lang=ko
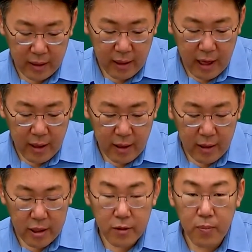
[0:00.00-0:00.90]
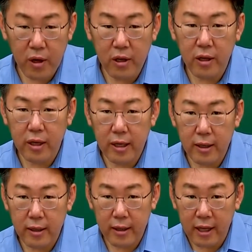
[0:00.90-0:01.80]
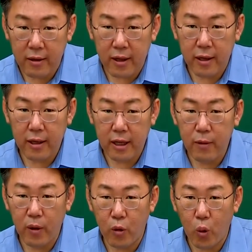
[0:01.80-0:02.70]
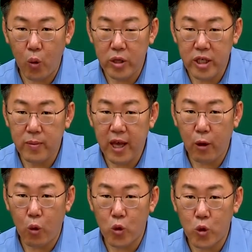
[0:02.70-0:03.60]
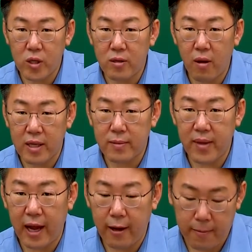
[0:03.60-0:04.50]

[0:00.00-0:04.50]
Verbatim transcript: 네, 10번은 니은 2번으로 쉽게 고를 수 있을 것 같습니다.